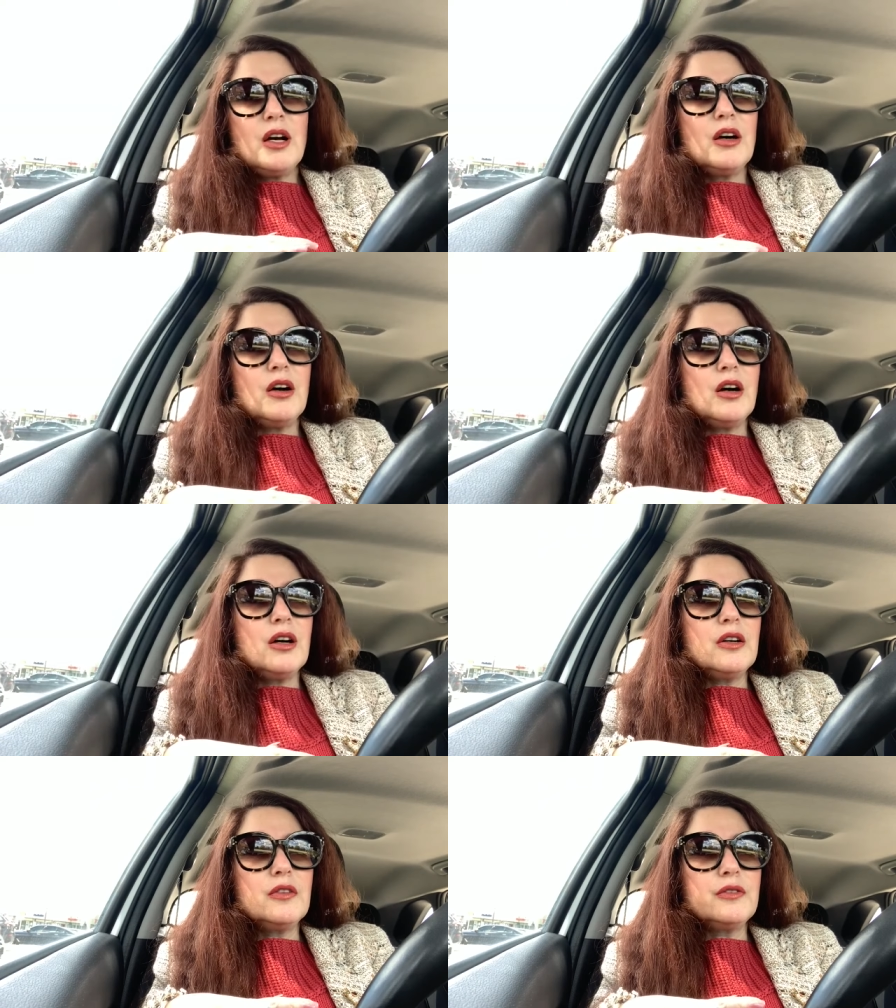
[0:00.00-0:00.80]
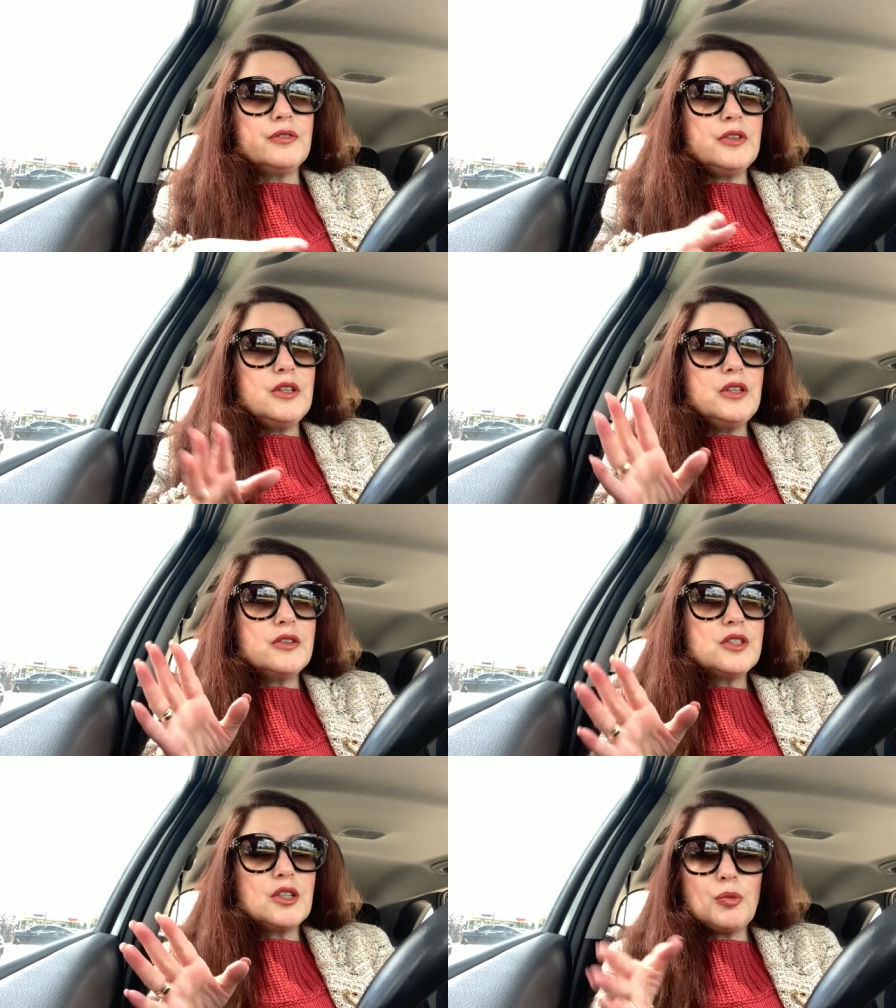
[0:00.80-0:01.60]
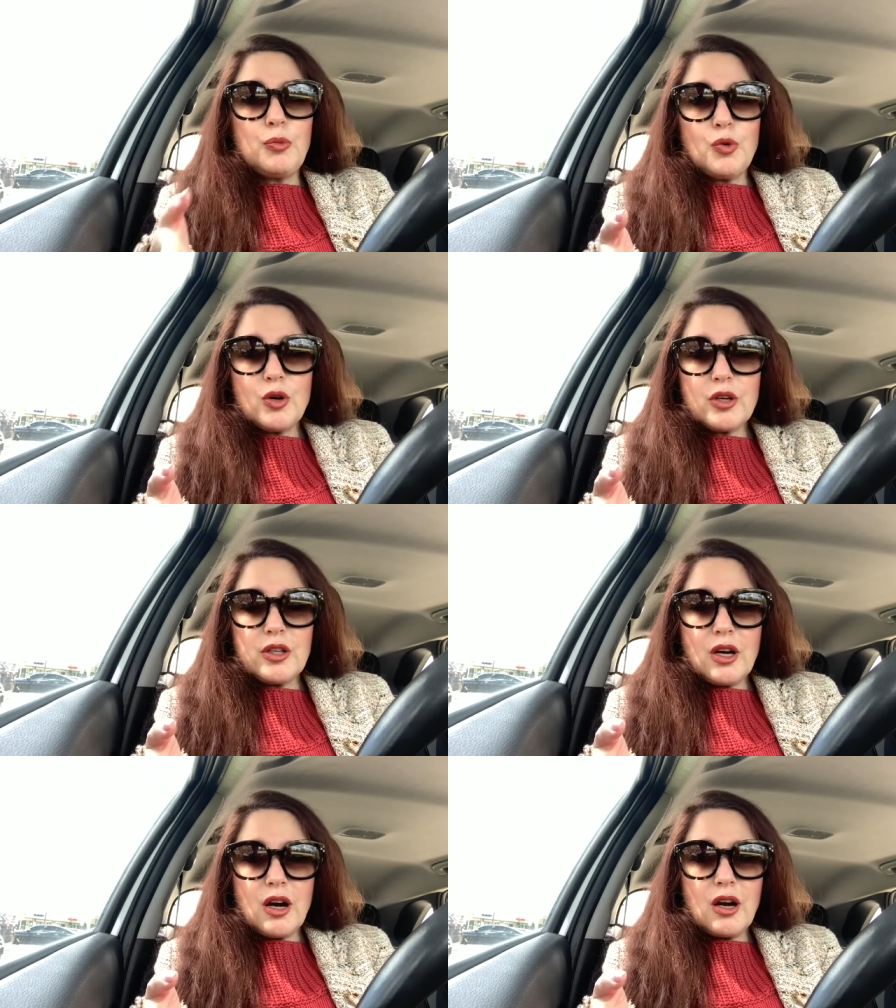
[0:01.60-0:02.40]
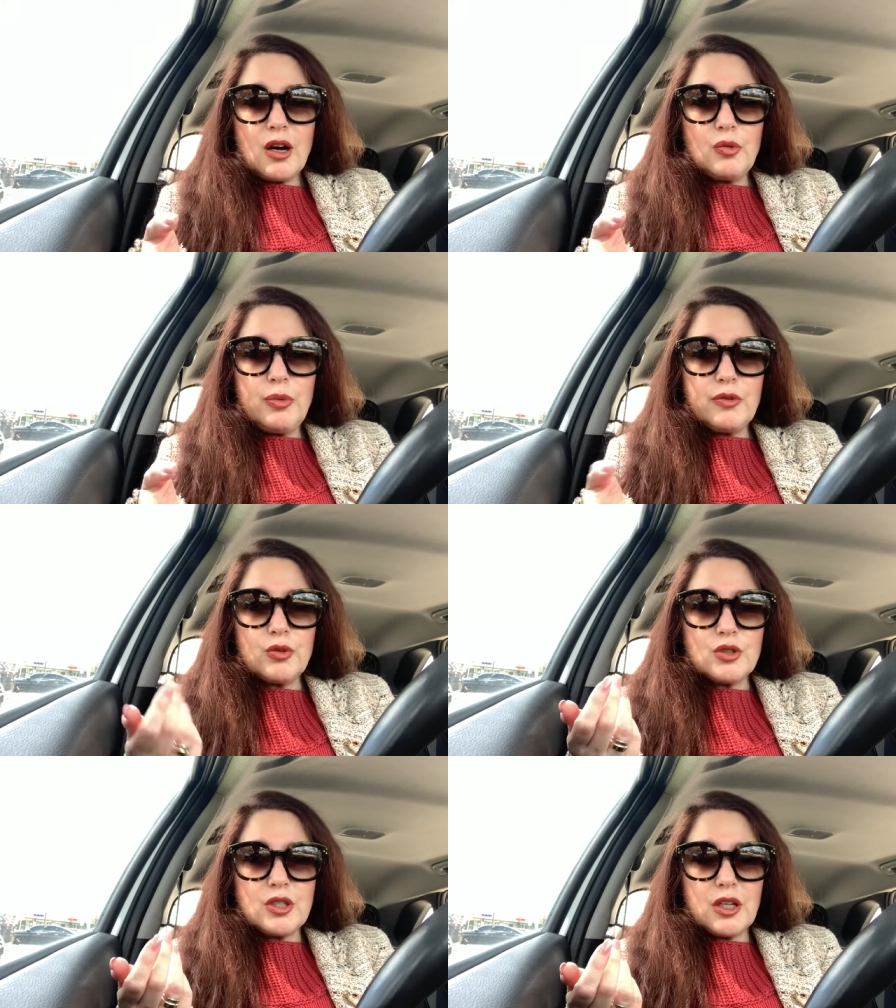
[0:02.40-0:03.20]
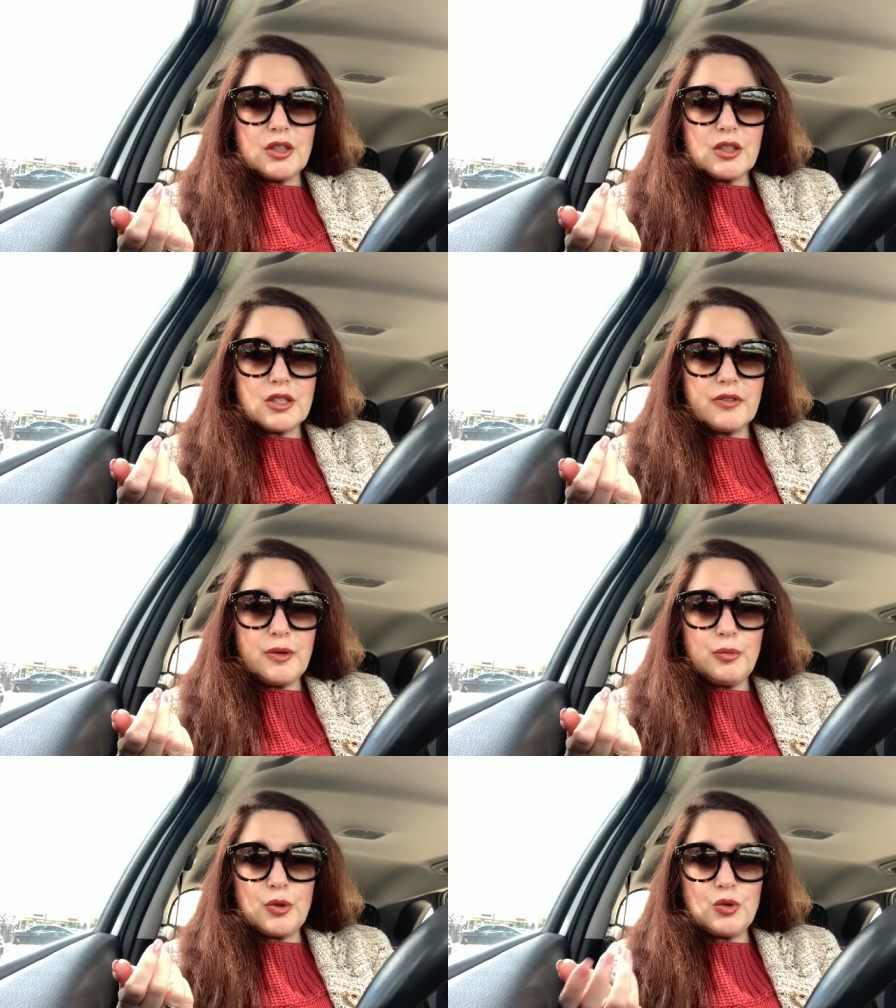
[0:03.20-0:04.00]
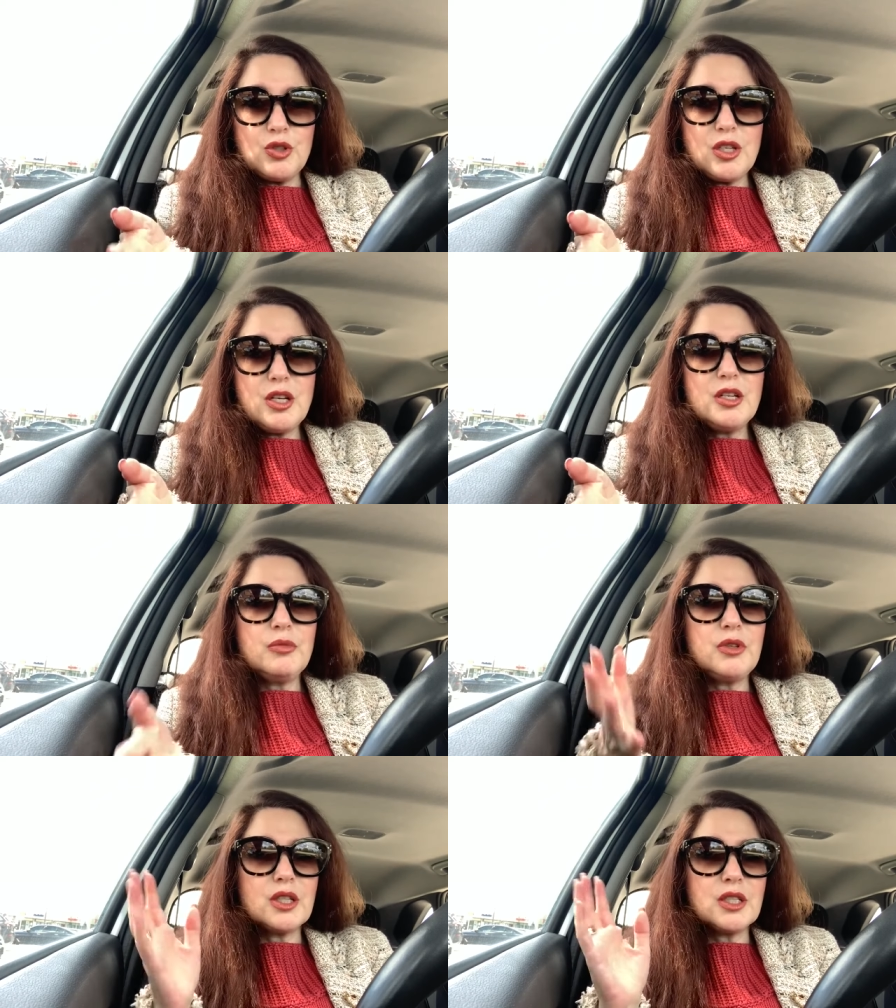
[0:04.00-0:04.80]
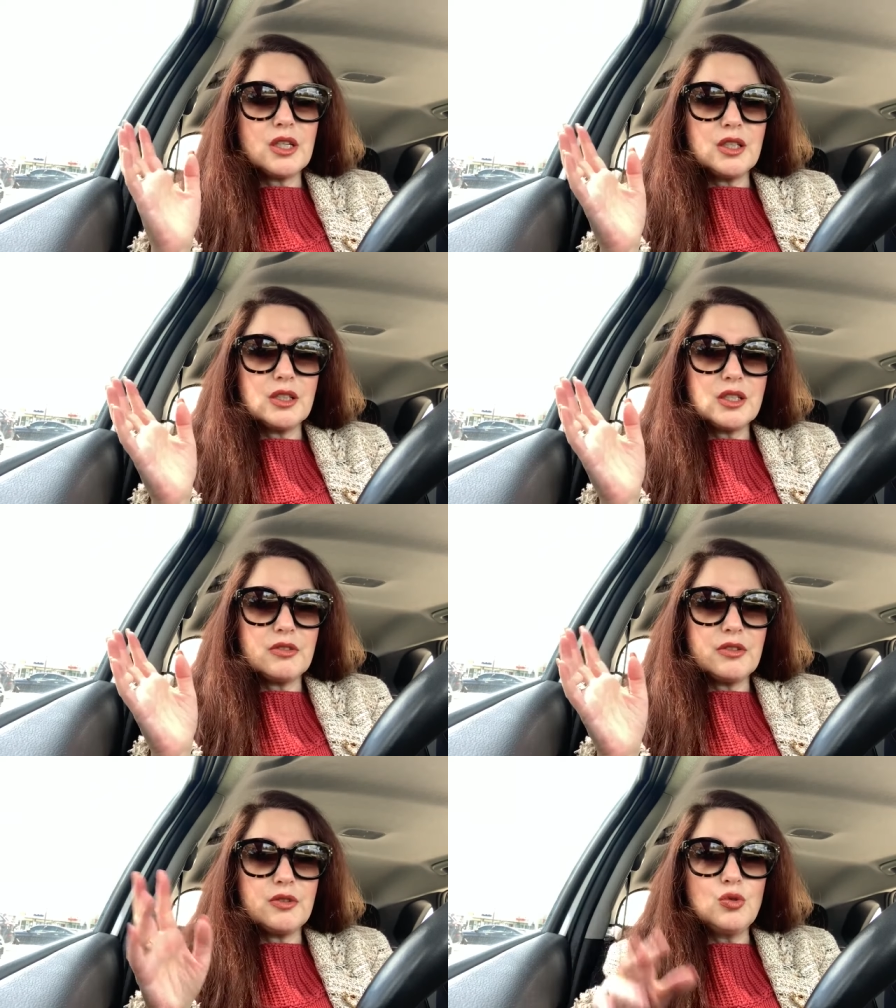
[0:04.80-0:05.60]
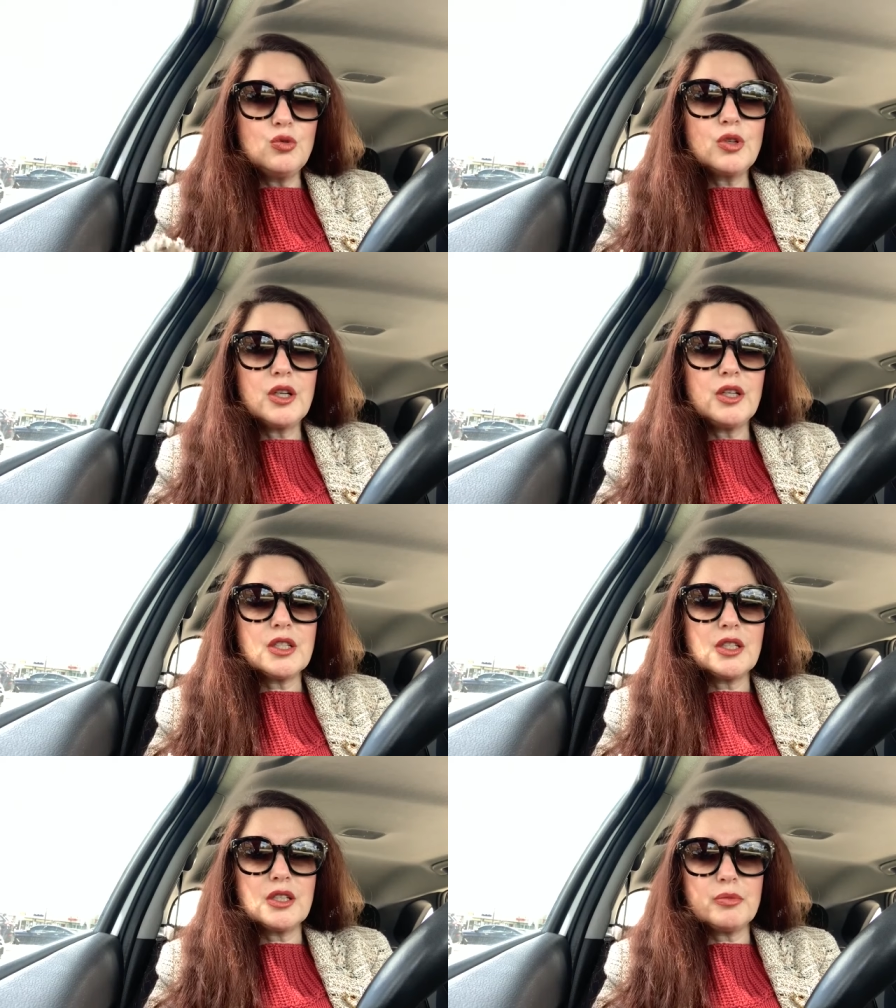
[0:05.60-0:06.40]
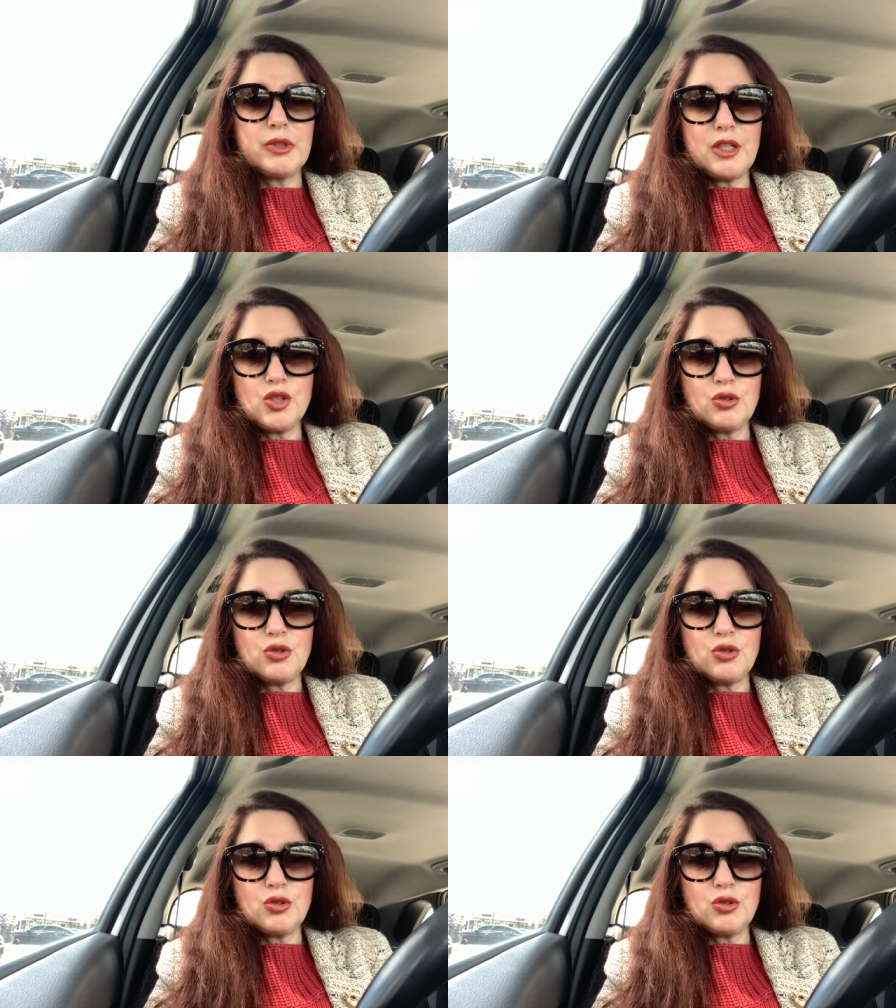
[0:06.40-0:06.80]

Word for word: А, и с тех пор я как бы вот занялась своим похудением, я занялась своей фигурой, я стала смотреть,